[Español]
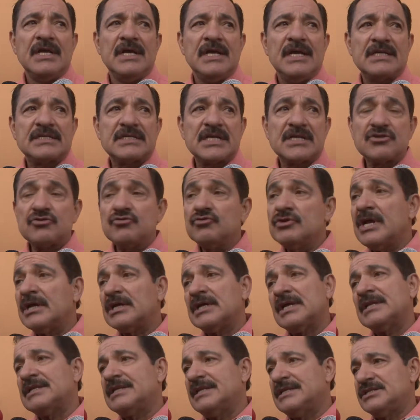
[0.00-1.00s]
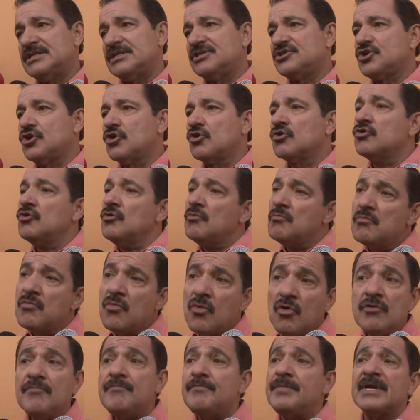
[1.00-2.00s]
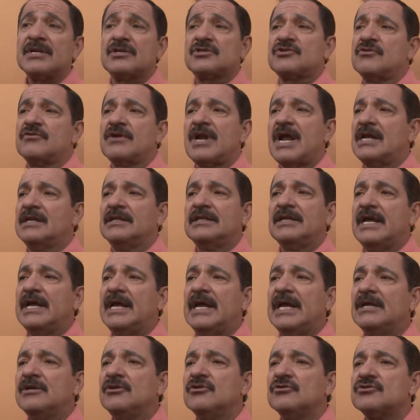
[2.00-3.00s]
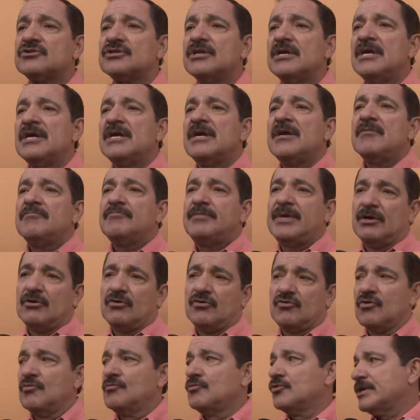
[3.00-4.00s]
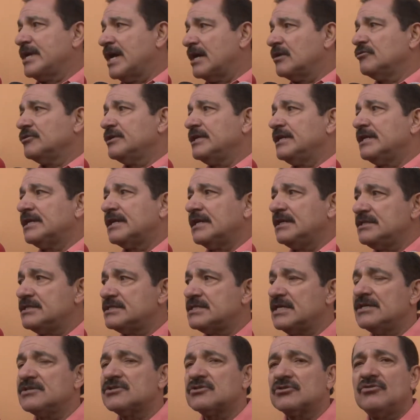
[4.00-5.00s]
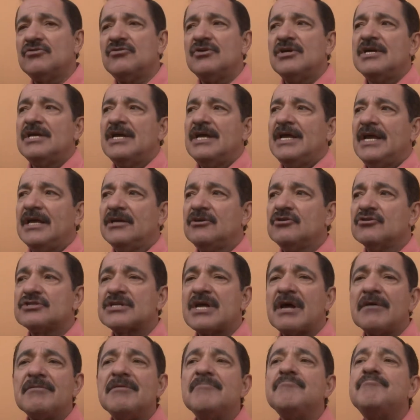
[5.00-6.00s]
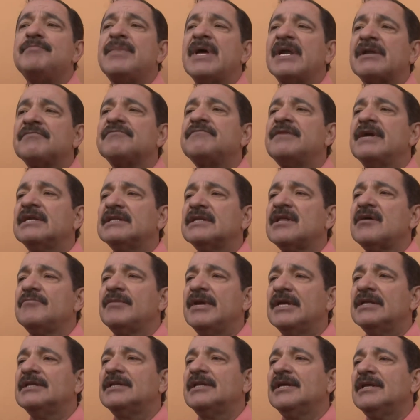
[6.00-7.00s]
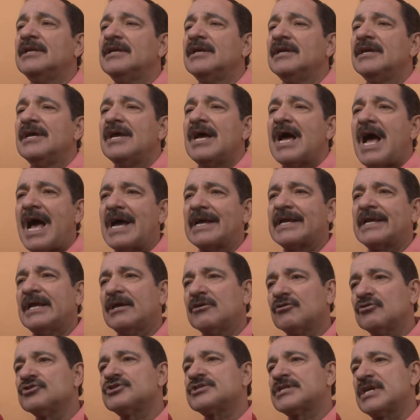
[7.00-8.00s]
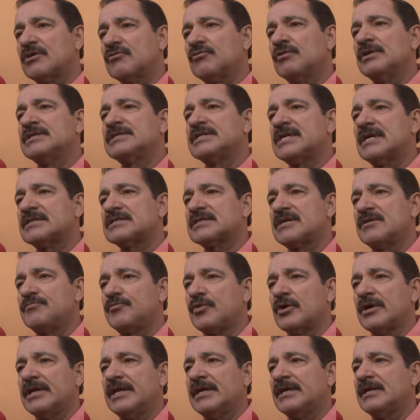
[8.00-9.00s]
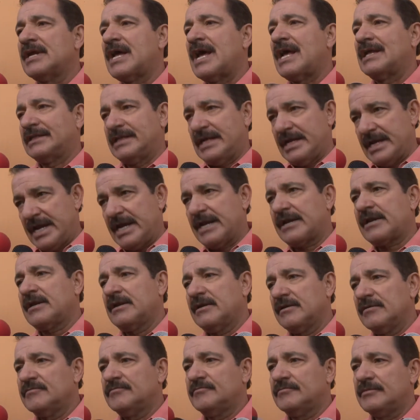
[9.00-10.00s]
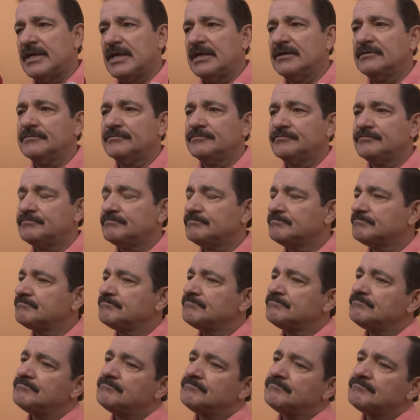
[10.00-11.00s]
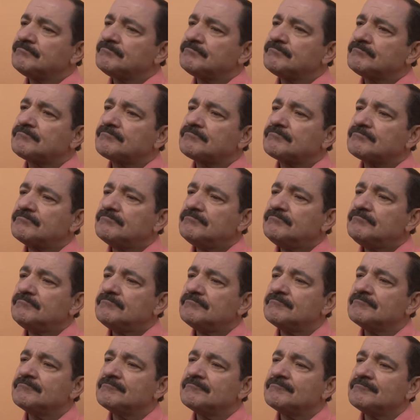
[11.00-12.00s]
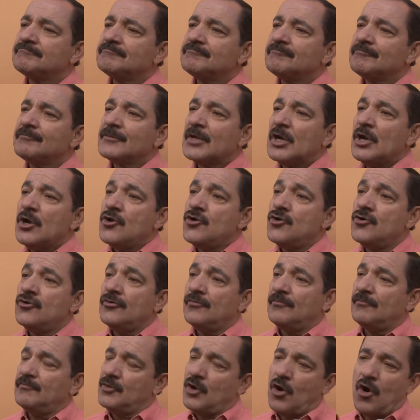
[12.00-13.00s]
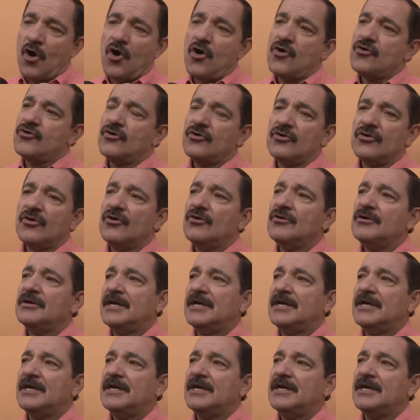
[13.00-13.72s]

Esa es una decisión muy personal de ellos, pero como ya lo dije, insisto, ellos saben perfectamente a qué consecuencias se pueden atener. Entonces prácticamente van a ser eh, expulsados del PAN. No, no, no,